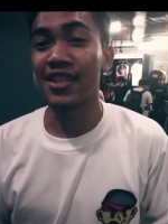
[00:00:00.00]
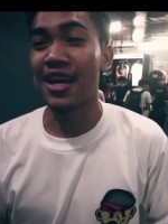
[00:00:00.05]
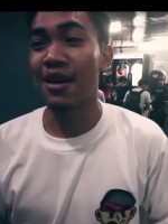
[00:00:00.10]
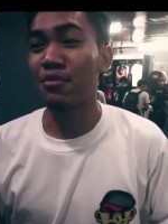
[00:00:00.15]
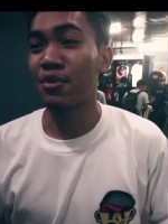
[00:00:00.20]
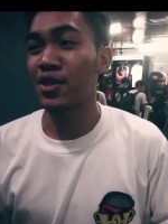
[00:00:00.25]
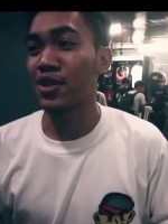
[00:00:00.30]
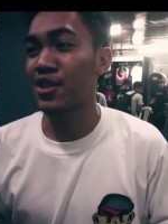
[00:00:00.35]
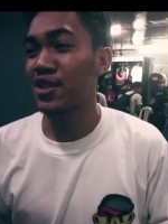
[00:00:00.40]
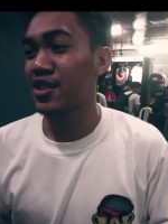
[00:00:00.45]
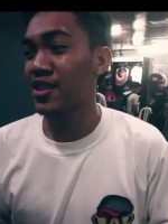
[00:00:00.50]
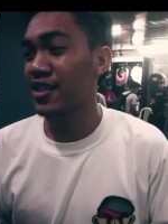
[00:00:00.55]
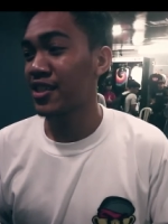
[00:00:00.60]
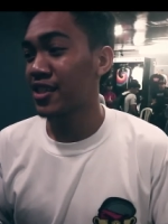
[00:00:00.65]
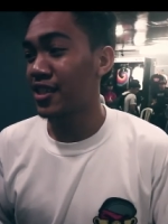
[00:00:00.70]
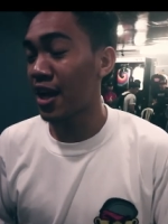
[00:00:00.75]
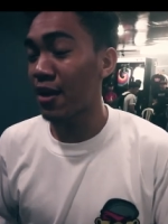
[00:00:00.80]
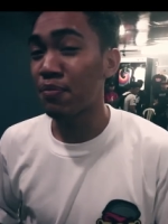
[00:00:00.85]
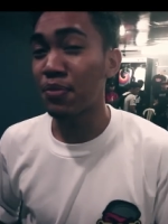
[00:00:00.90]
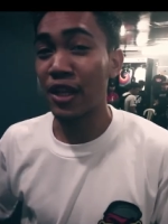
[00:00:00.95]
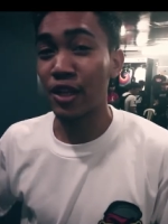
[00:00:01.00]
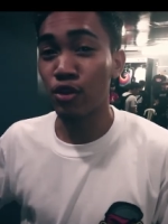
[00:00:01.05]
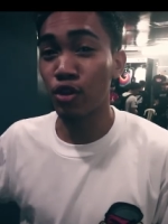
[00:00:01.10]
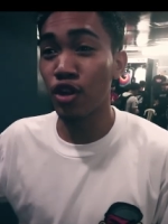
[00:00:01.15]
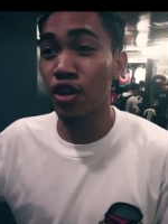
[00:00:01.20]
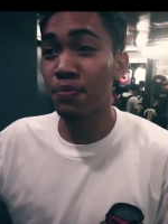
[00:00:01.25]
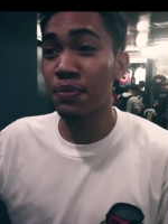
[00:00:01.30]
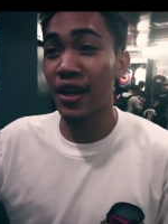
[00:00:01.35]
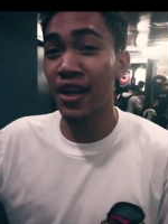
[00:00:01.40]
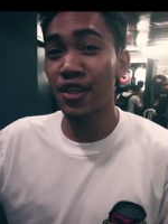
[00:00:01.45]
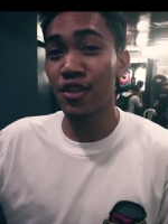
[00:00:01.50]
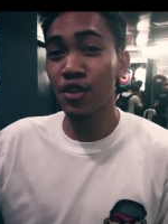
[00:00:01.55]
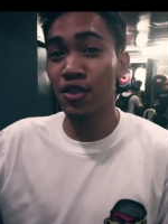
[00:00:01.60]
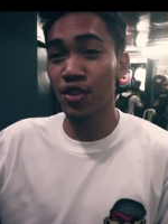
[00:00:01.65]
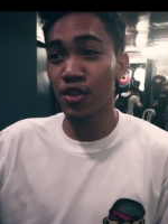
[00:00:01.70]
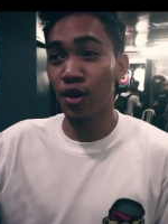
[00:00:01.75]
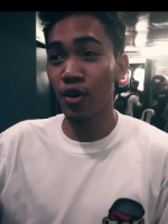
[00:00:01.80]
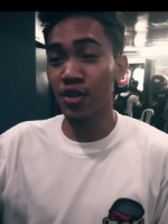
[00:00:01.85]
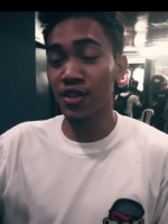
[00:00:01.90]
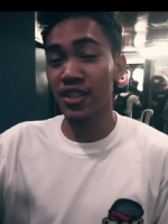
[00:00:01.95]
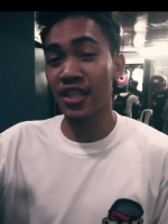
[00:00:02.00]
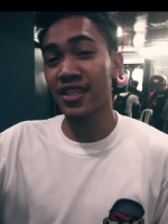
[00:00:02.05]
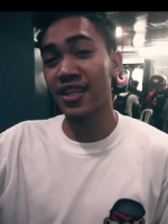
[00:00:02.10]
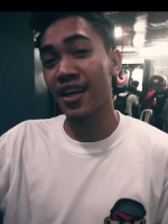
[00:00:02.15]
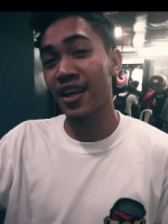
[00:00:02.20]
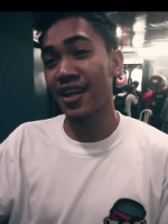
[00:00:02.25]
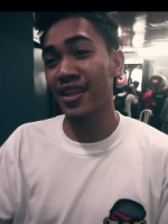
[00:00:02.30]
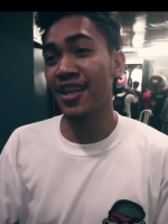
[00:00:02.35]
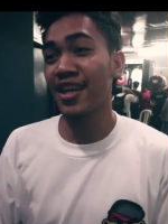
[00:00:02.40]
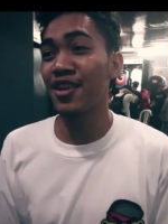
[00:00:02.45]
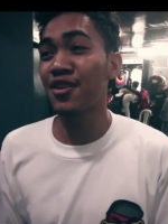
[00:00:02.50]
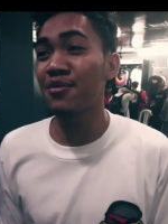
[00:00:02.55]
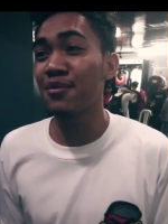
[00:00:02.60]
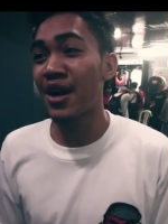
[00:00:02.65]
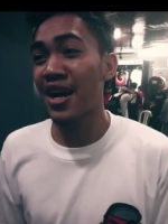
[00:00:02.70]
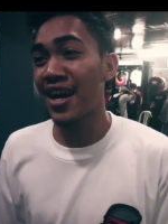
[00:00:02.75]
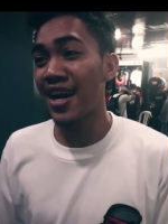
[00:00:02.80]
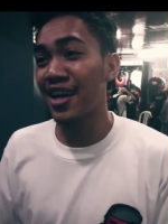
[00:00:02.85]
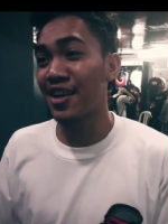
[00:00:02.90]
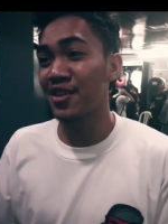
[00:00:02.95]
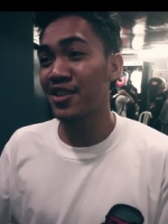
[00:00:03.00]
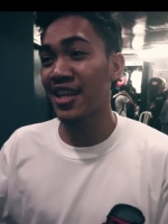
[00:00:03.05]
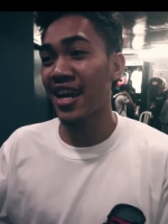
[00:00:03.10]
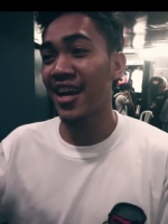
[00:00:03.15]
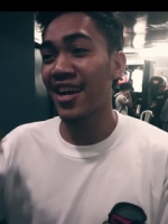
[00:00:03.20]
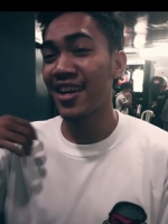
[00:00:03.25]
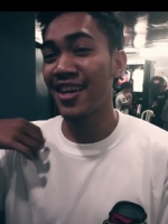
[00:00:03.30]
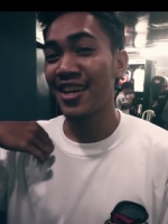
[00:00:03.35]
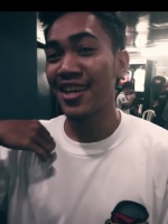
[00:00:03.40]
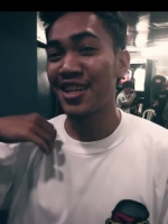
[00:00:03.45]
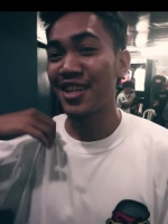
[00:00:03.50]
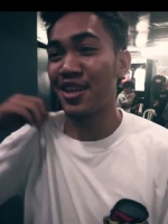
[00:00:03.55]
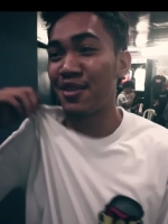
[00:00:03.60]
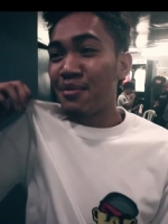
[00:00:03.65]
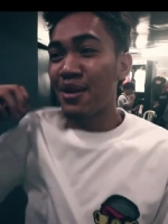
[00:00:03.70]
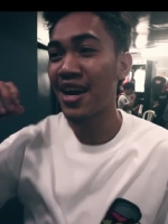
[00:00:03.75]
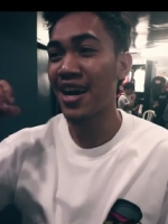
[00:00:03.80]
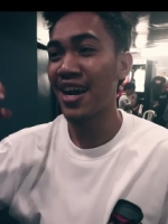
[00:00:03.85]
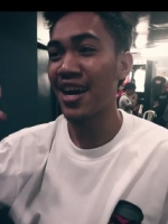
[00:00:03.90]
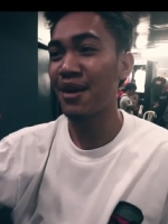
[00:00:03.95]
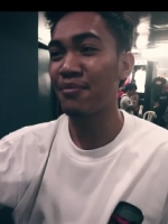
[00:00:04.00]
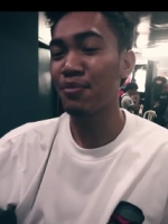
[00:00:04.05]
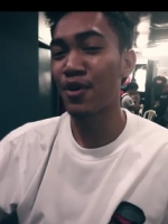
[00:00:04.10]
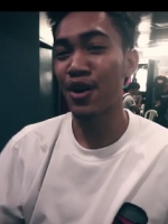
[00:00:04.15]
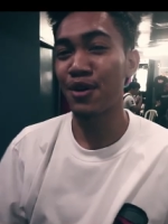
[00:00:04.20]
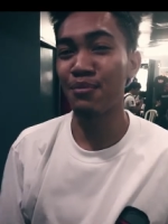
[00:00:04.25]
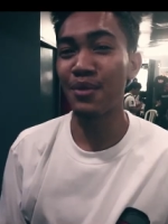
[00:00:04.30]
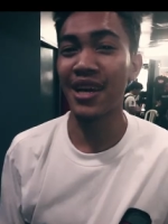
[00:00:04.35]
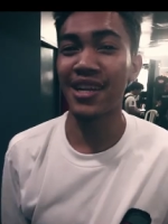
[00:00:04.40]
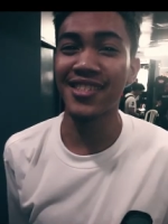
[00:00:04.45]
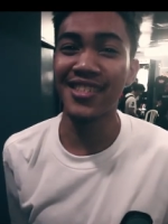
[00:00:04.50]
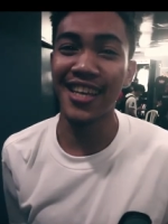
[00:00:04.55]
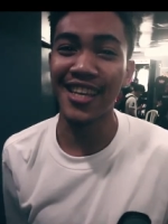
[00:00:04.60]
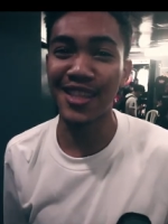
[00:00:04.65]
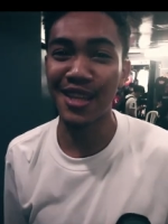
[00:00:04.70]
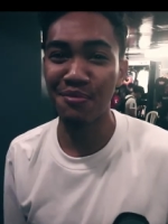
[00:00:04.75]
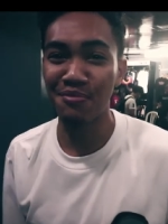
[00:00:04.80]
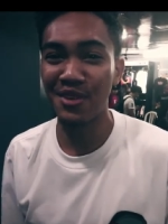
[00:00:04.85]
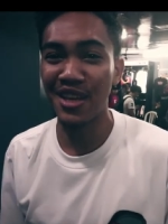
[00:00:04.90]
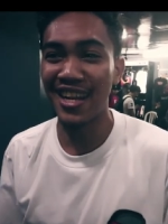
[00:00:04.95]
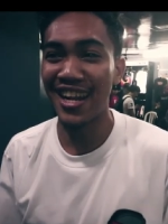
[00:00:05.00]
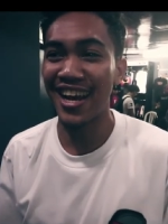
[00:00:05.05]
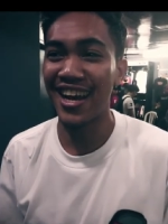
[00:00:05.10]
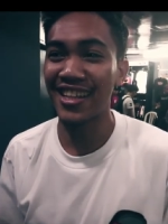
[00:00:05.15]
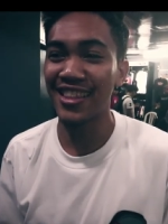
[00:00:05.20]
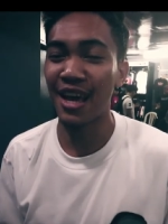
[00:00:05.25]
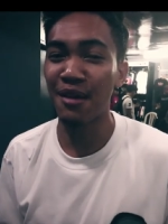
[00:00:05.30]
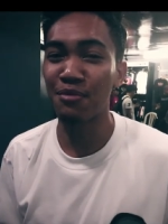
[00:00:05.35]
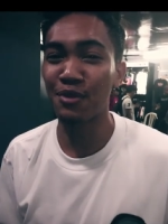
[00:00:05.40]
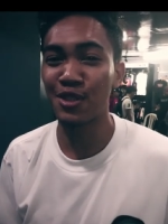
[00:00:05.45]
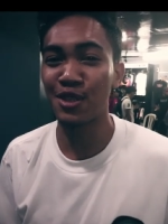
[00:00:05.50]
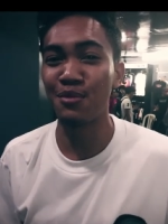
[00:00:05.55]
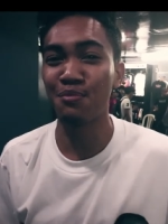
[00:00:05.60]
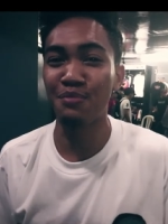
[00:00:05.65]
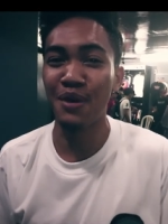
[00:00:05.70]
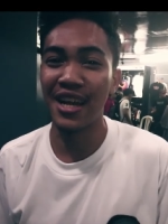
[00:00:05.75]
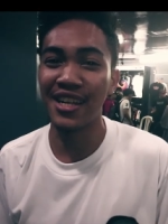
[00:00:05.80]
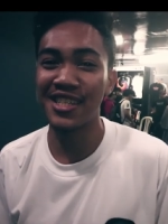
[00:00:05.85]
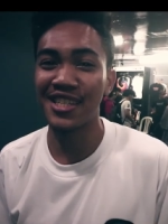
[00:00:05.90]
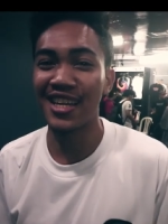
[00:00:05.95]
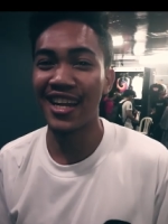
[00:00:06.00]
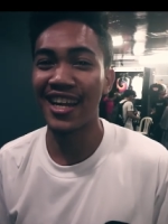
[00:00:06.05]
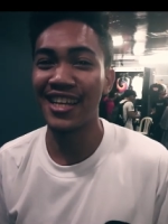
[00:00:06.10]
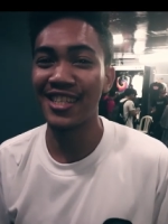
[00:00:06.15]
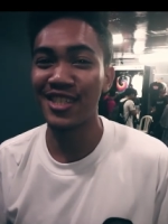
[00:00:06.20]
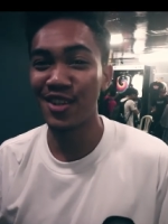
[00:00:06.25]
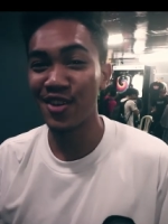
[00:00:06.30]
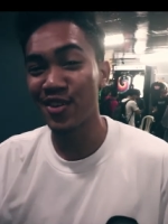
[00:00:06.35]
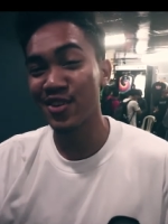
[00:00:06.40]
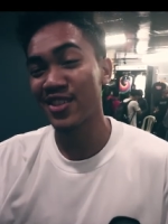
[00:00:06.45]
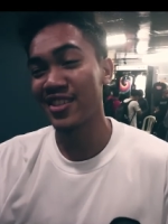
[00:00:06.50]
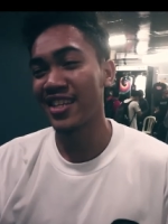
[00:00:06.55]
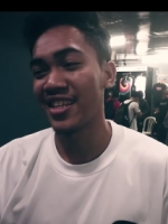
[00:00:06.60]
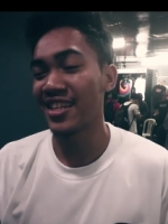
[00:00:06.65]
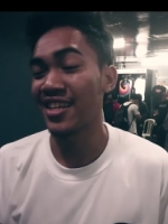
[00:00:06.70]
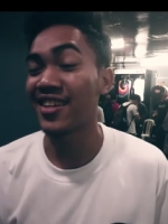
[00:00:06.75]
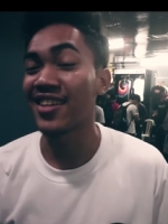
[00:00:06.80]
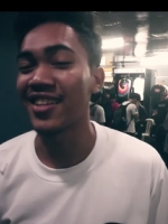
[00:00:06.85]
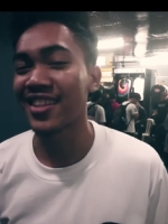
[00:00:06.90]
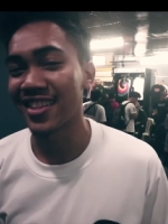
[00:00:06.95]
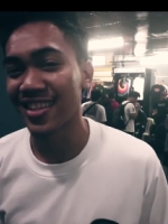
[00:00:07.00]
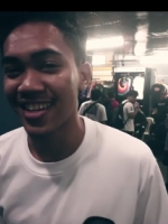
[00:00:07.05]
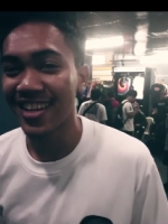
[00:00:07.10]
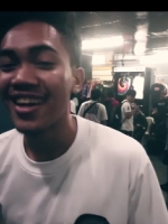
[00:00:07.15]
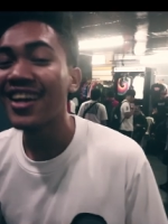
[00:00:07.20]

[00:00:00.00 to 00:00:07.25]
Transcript: Tapos syempre tuloy pa rin yung jokes tas ang ganda ng mga ano niya, ng mga four bar setup niya na tapos yung punchline jokes din 'yan.